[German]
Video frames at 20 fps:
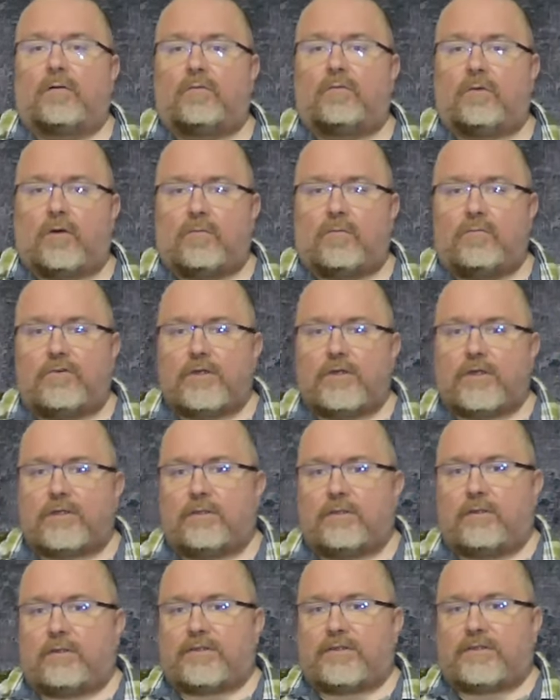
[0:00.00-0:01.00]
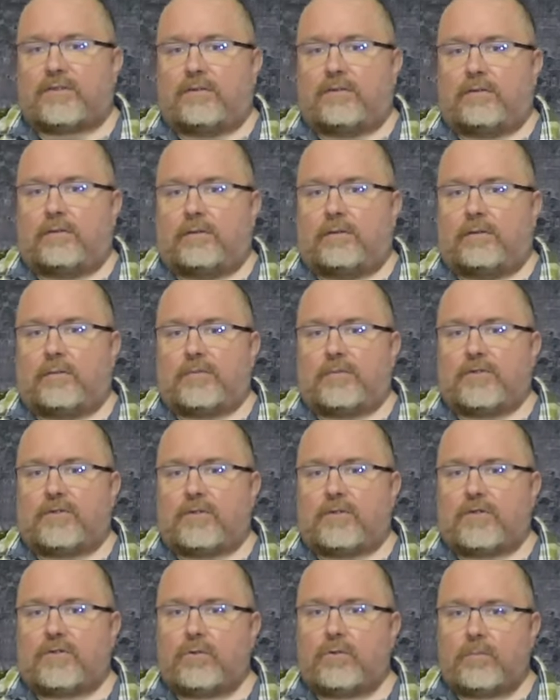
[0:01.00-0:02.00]
Warum finde ich das äh,
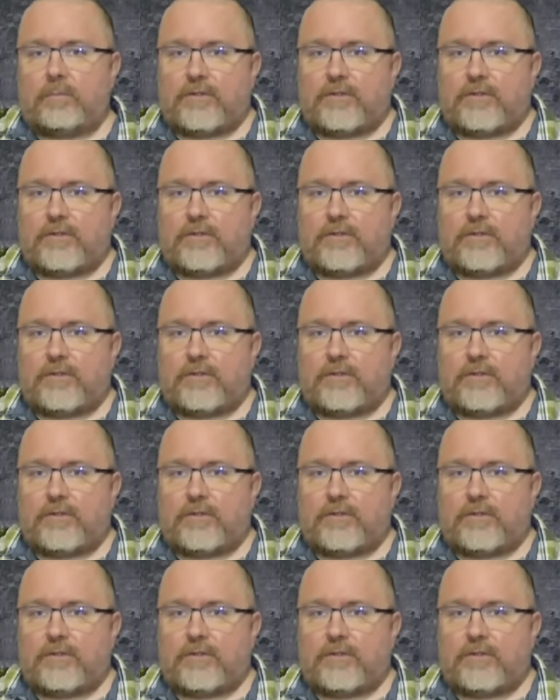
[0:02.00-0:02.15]
besonders gut,